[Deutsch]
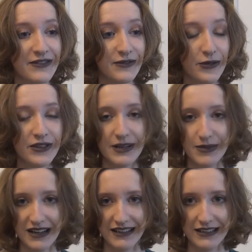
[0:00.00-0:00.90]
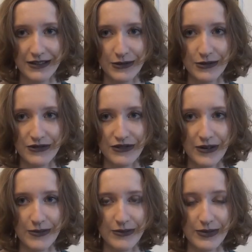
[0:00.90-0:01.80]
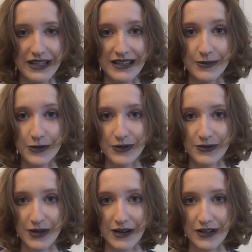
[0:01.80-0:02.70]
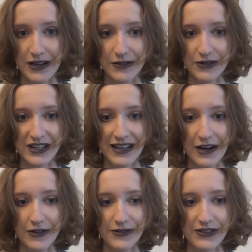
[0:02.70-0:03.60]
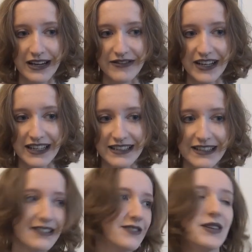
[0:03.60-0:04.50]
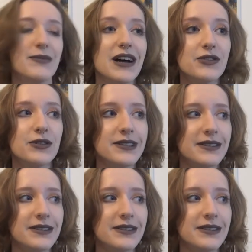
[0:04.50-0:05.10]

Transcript: wunderbare Intro vom Bär im großen blauen Haus klauen und einfach hier sitzen und dann machen so.